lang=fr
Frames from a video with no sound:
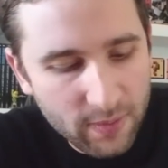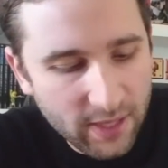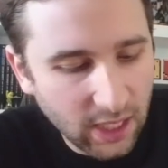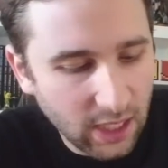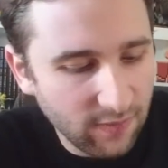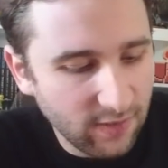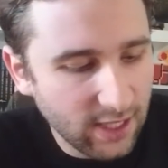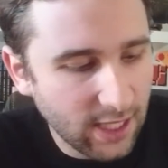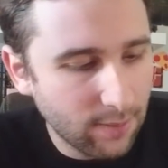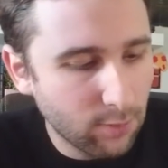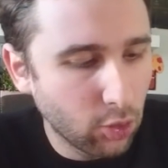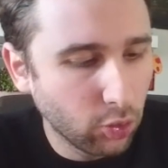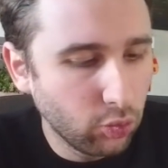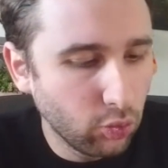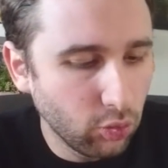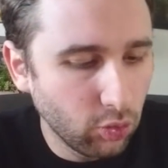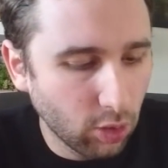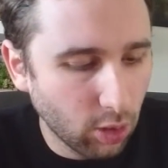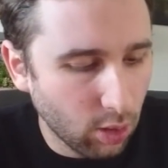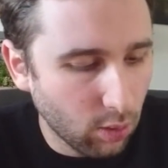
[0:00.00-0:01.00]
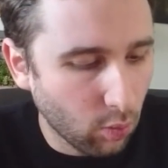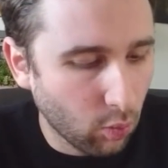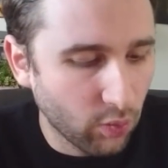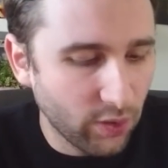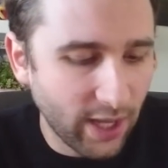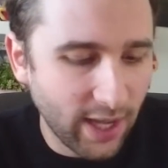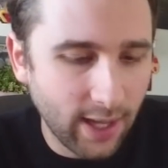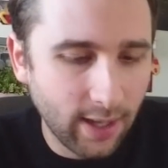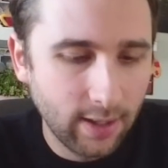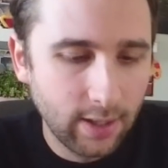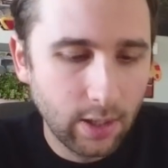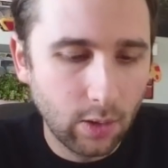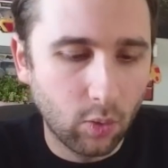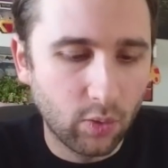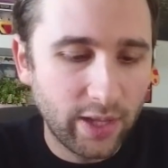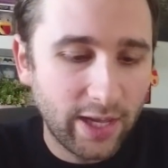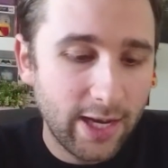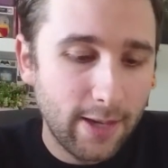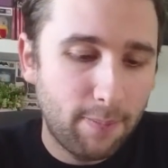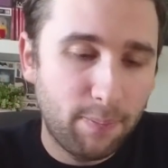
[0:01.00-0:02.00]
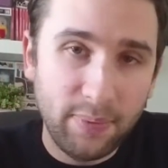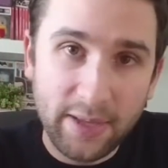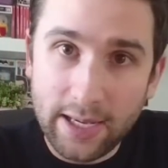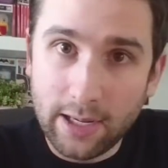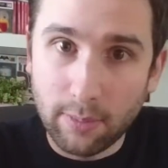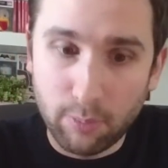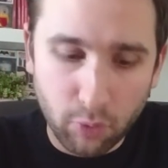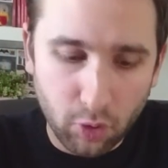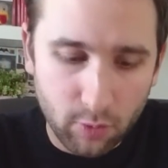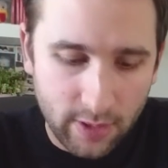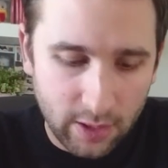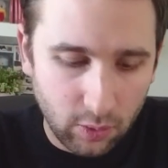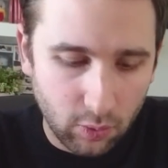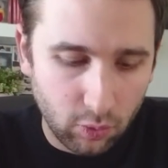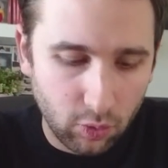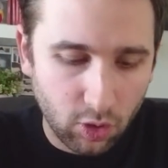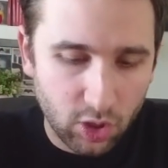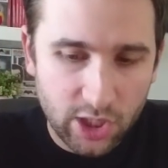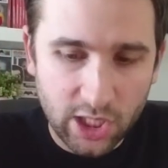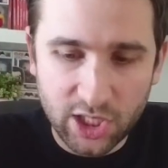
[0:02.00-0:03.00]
Bien évidemment, dedans, on a, on a les piles pour le mettre dedans.